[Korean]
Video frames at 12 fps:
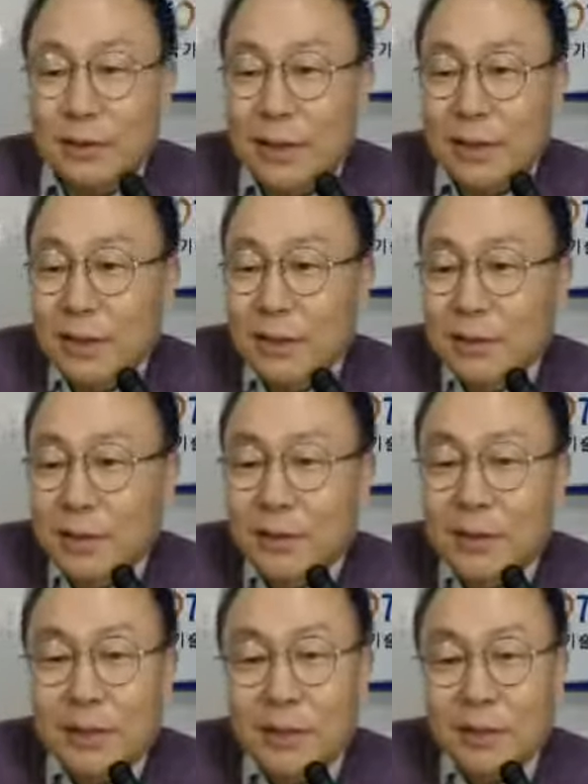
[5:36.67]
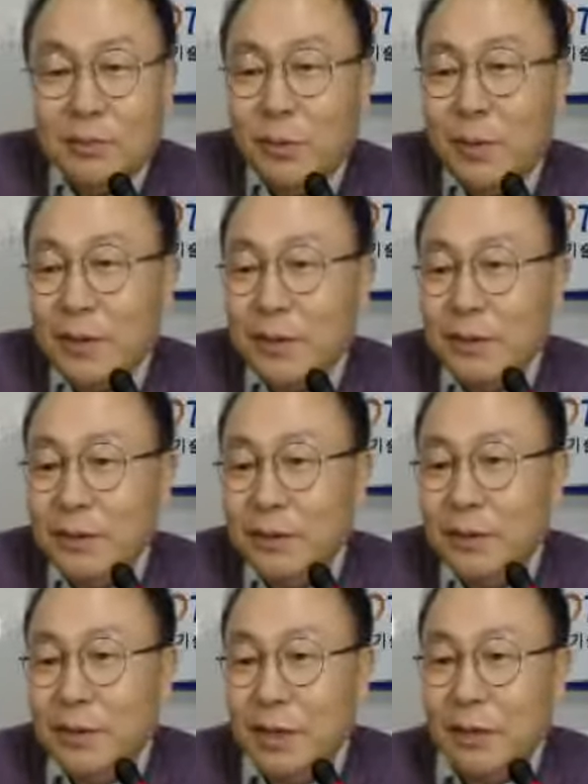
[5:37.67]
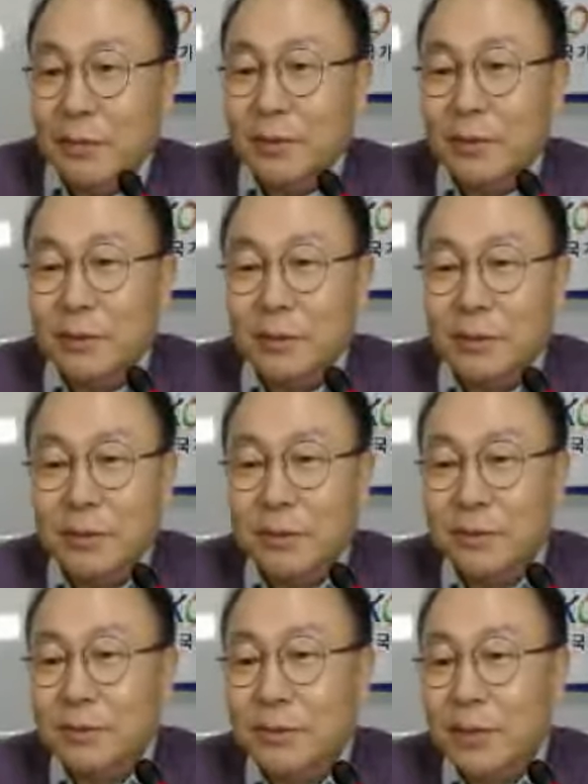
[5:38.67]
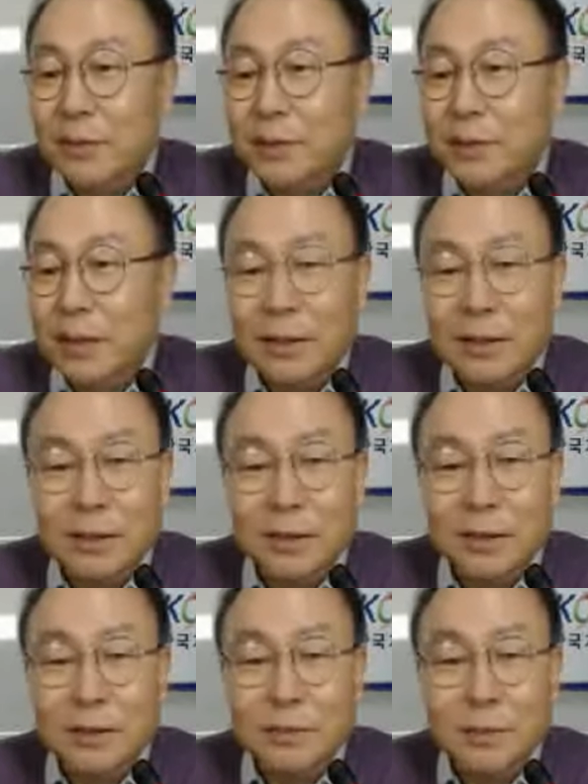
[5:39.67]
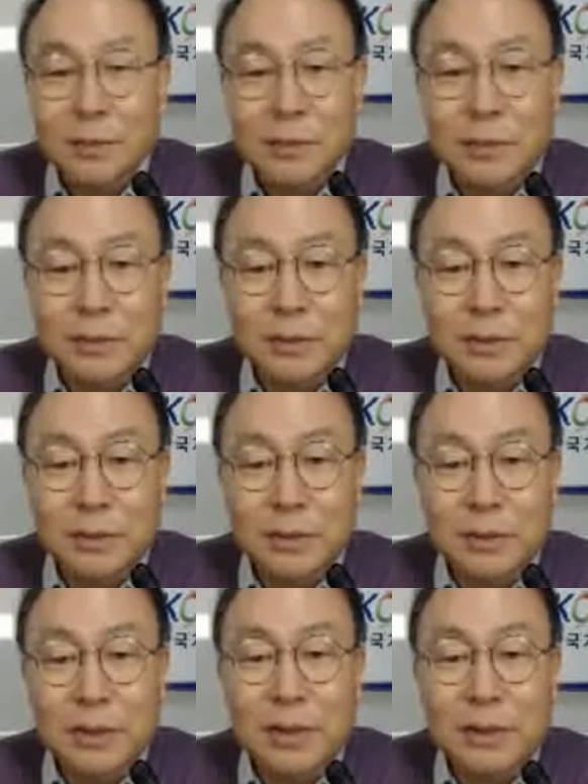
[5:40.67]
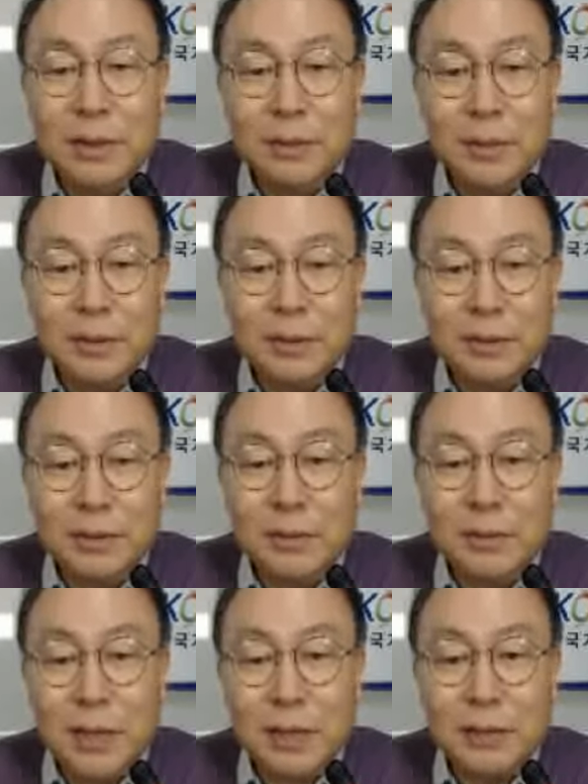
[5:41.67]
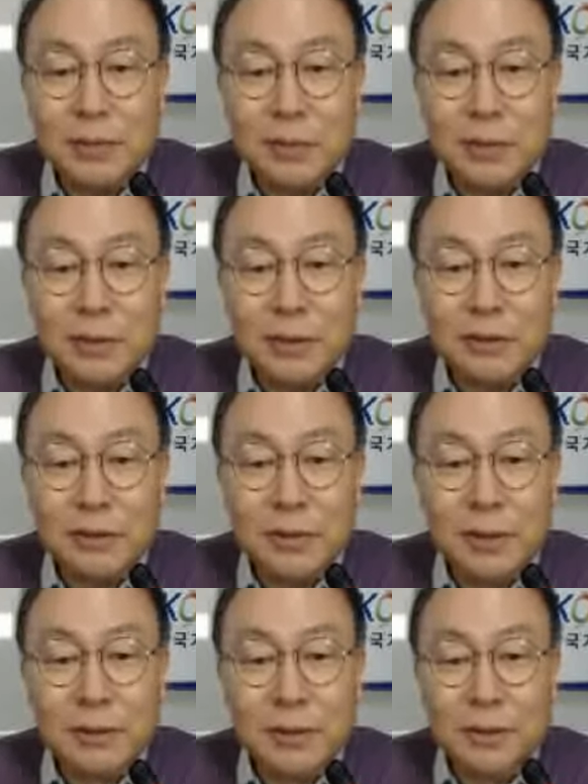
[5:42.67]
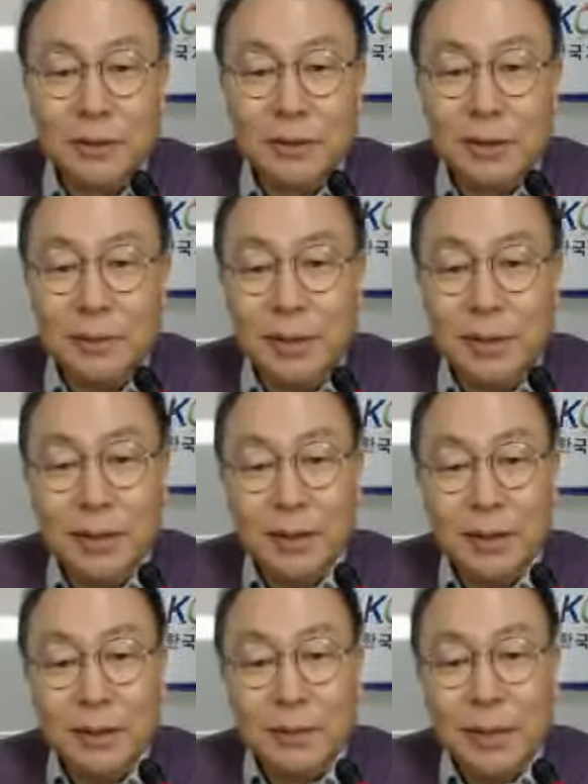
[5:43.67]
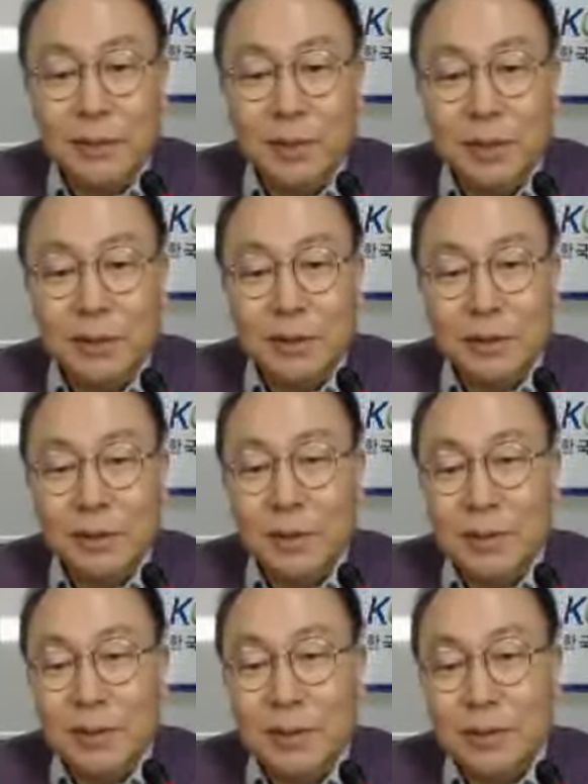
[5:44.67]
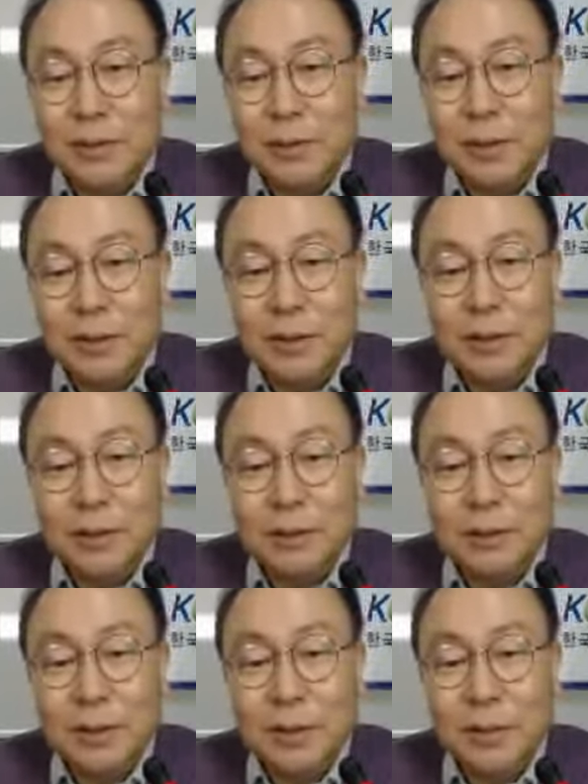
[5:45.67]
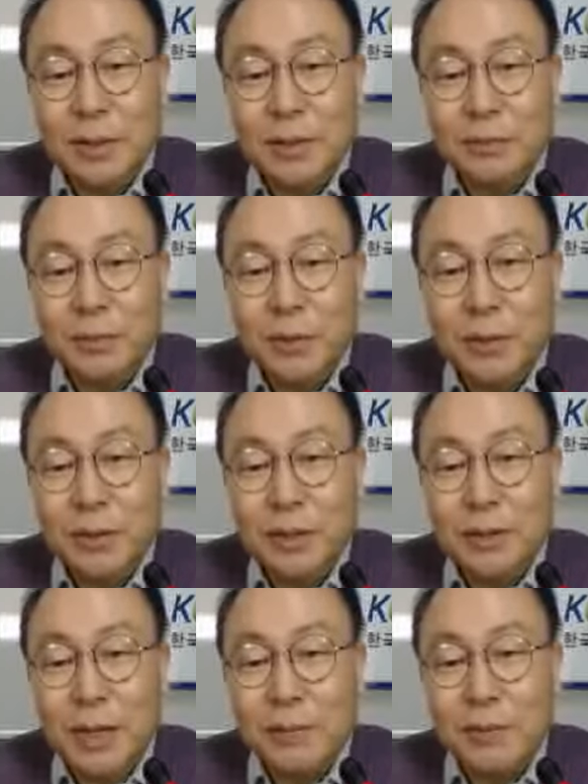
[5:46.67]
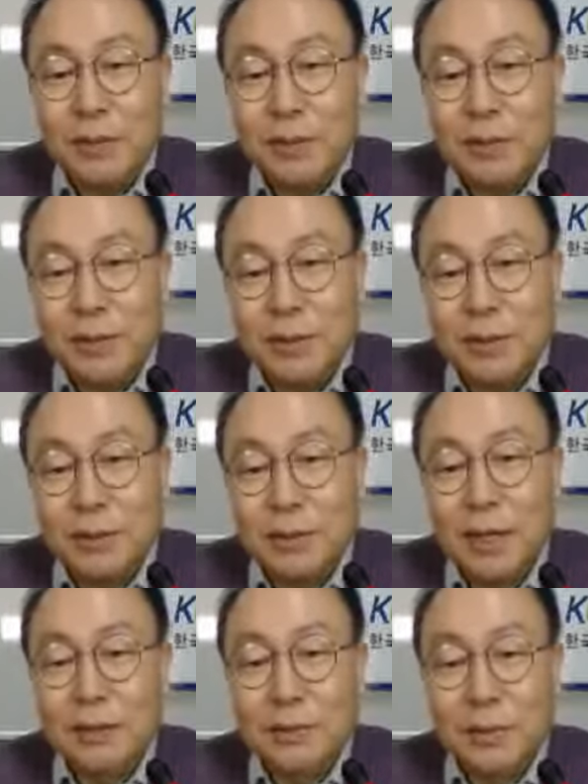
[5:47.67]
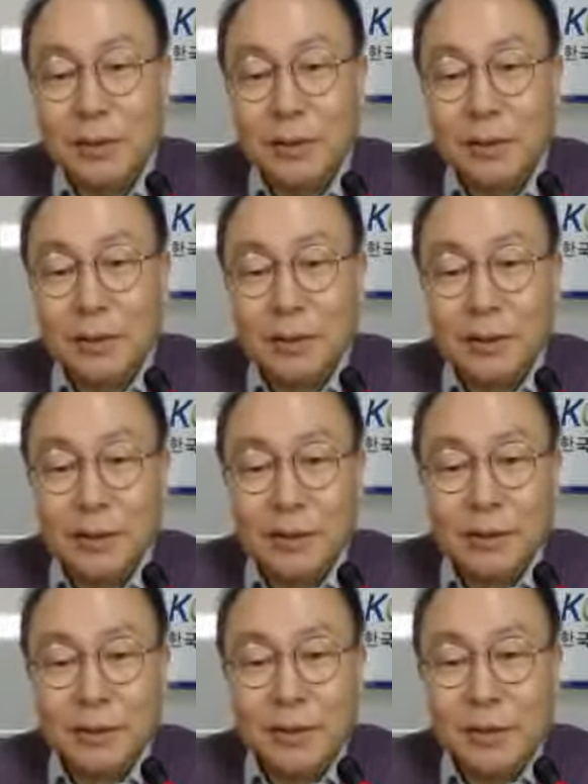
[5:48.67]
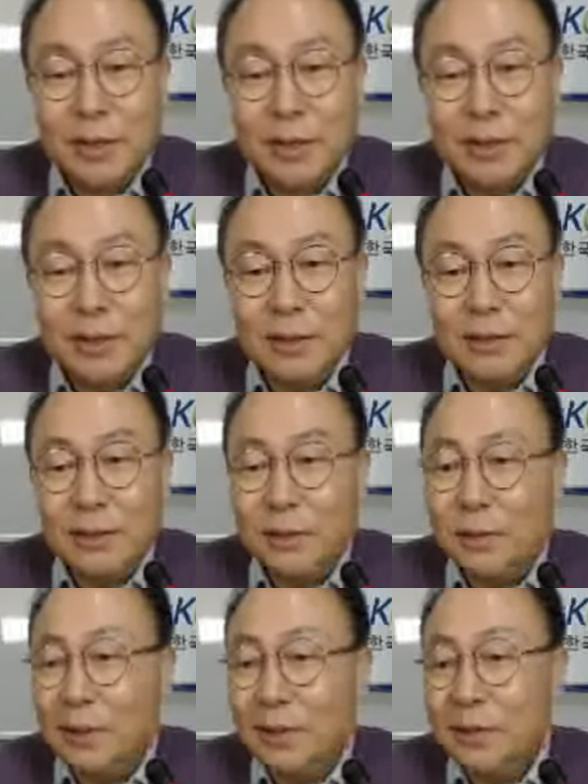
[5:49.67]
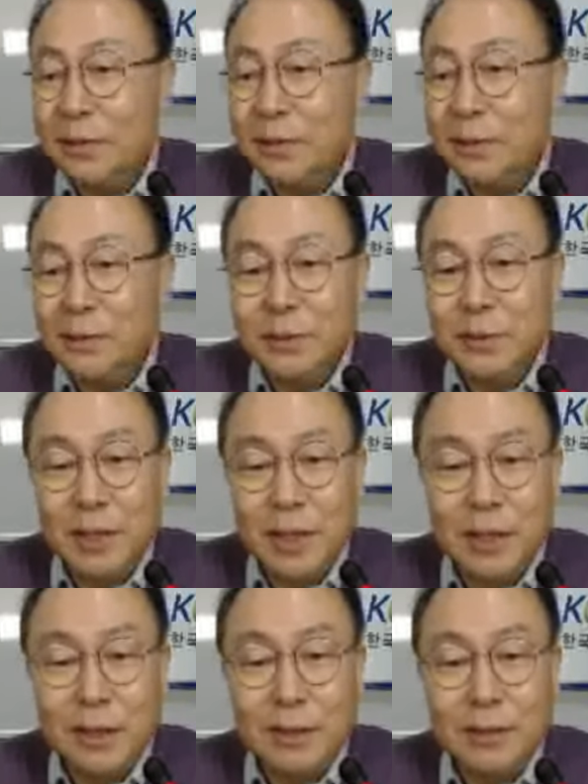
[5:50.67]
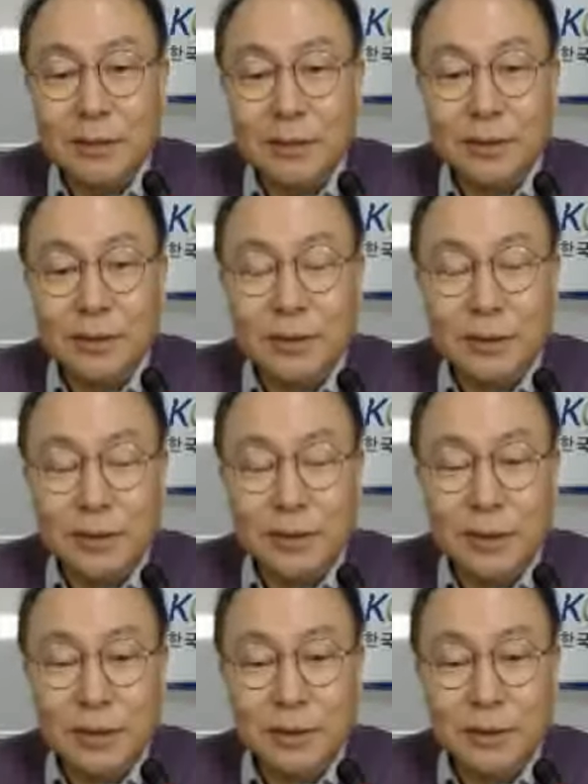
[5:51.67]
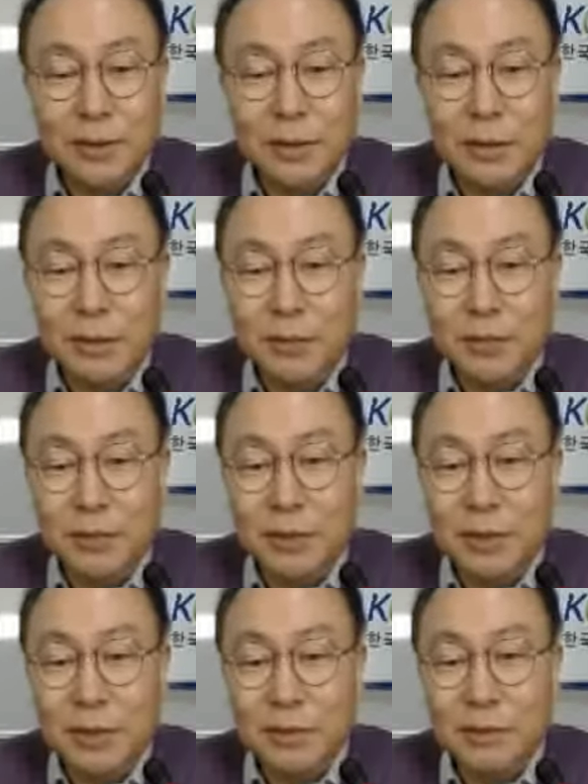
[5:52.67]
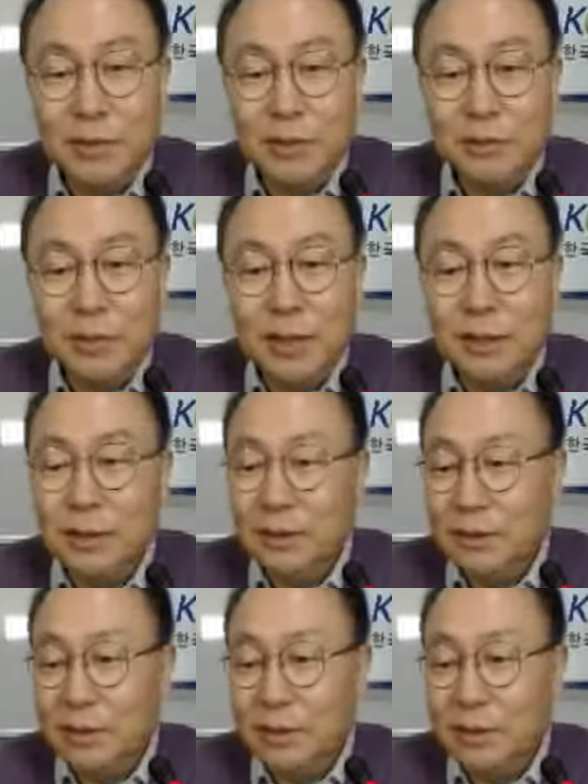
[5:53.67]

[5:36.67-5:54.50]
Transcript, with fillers: 다른 경쟁사를 모방할 수 있는 거냐 없는 것도 이런 것도 중요합니다. 그래서 이런 부분들도 진입 장벽을 한번 같이 봐주시는 게 중요하고요. 그다음에 말씀드렸죠 서비스도 굉장히 그 차별화의 포인트다. 그래서 애프터 서비스 네트워크 그리고 경쟁사랑 차별된 서비스는 뭐냐 이런 게 있고 뛰어난 품질 품질 중에는